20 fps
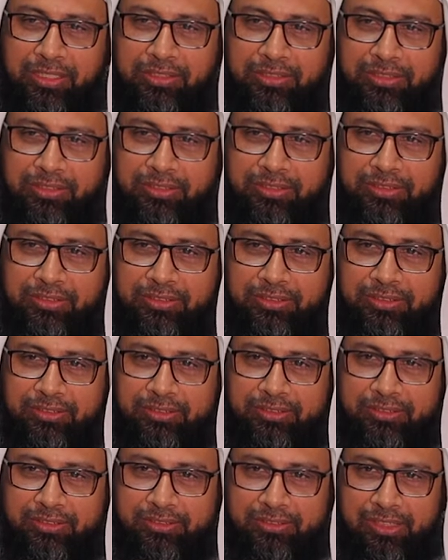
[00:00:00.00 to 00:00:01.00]
না
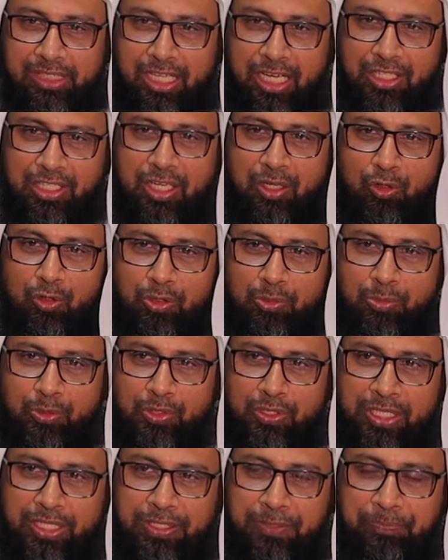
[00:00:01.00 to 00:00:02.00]
আশা করব
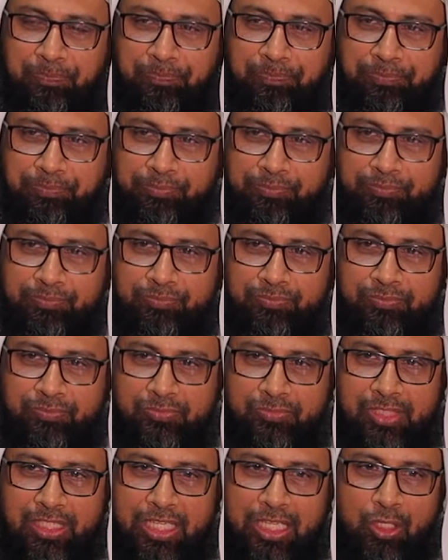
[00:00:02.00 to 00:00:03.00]
যে
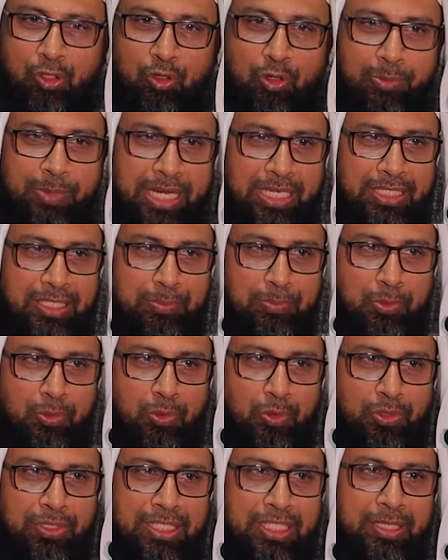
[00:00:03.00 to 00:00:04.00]
এরকম একটা
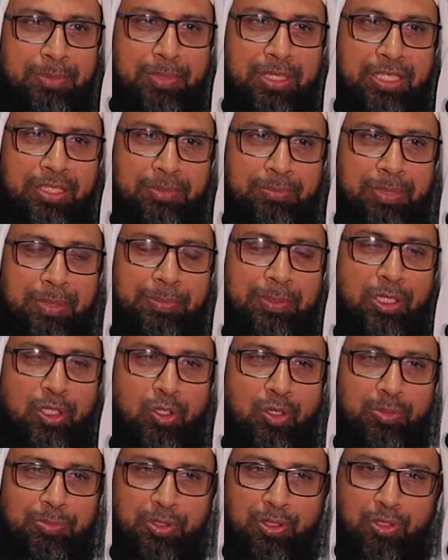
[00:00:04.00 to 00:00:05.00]
পুরো থিমের
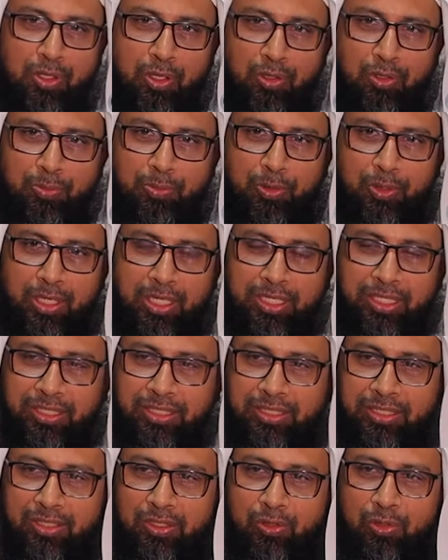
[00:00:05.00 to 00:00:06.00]
বিভিন্ন বিষয়ের উপরে
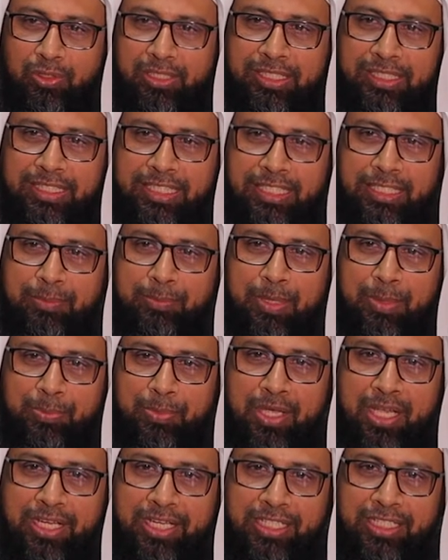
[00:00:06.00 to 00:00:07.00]
যদি
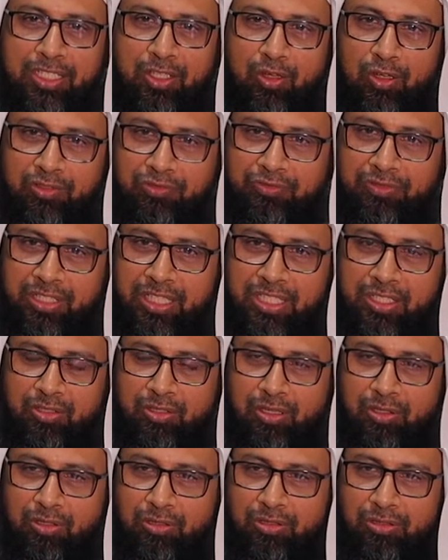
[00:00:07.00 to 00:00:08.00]
দিনব্যাপী আরেকটা কনফারেন্স
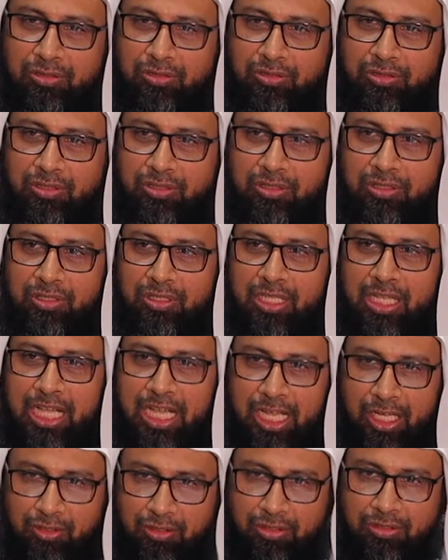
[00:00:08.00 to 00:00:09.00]
কখনো
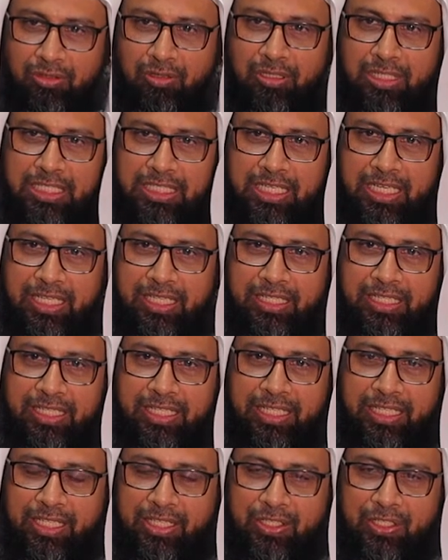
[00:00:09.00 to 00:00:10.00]
আয়োজন করা যায়
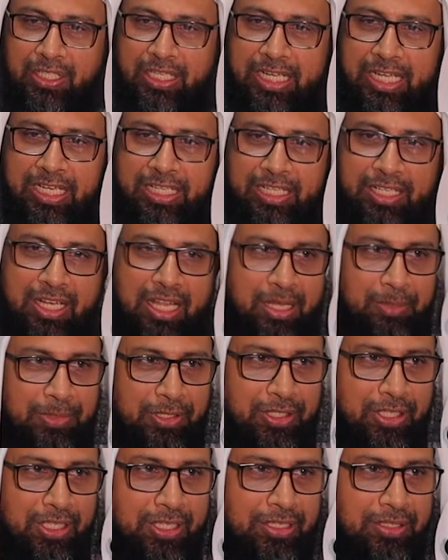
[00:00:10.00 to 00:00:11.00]
সেখানে
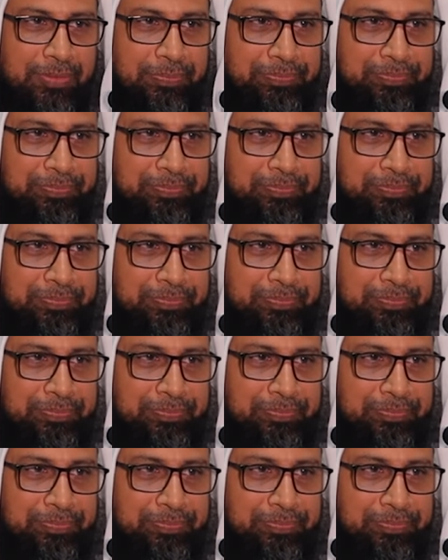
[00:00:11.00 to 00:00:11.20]
আমাদের